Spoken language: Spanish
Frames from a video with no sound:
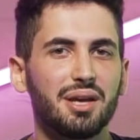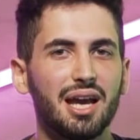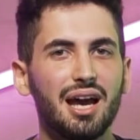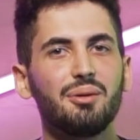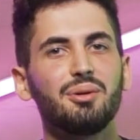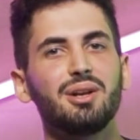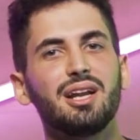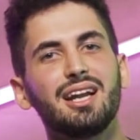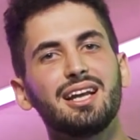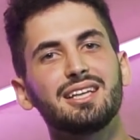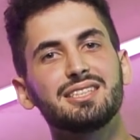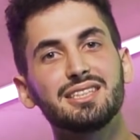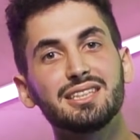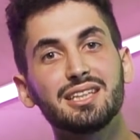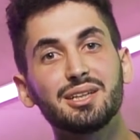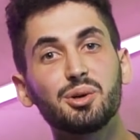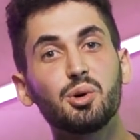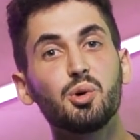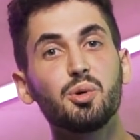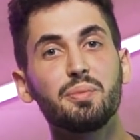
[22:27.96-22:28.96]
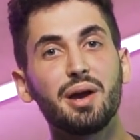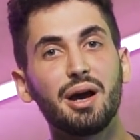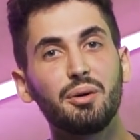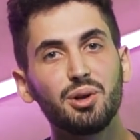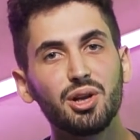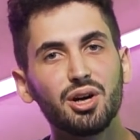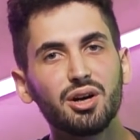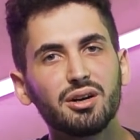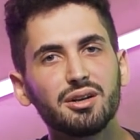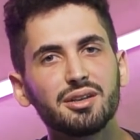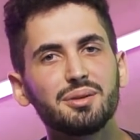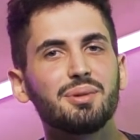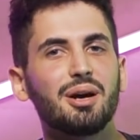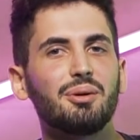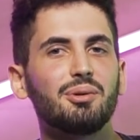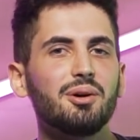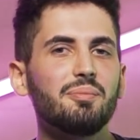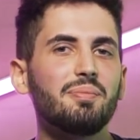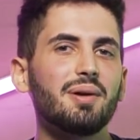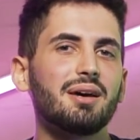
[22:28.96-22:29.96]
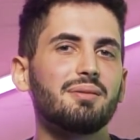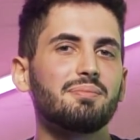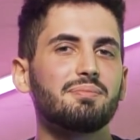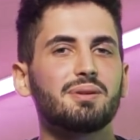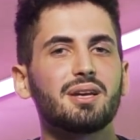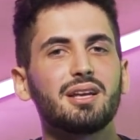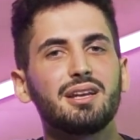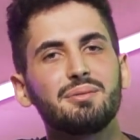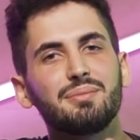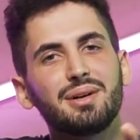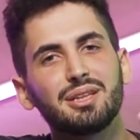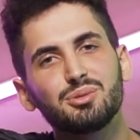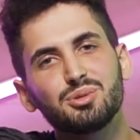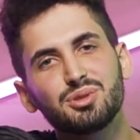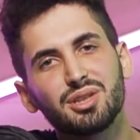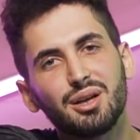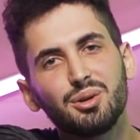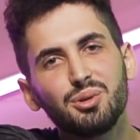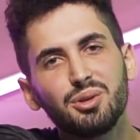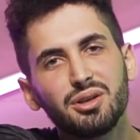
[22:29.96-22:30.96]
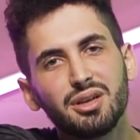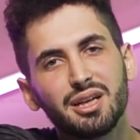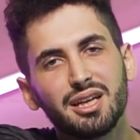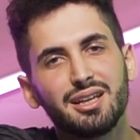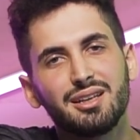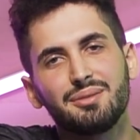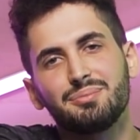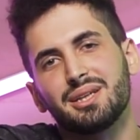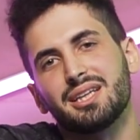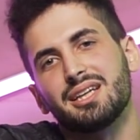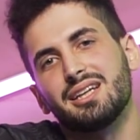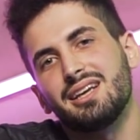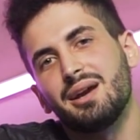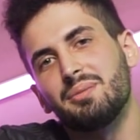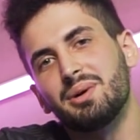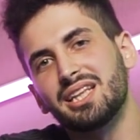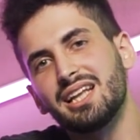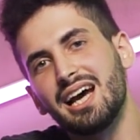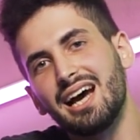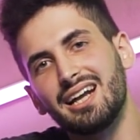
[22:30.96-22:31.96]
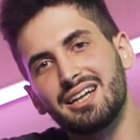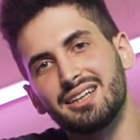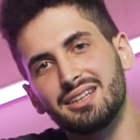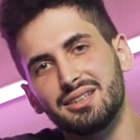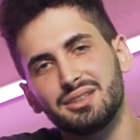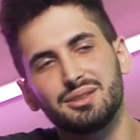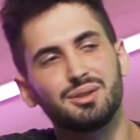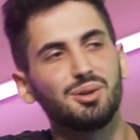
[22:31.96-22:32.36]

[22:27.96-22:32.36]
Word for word: me habla la chica y uy, me habló. Y me habló para que le mande un saludo a él. Me quería matar,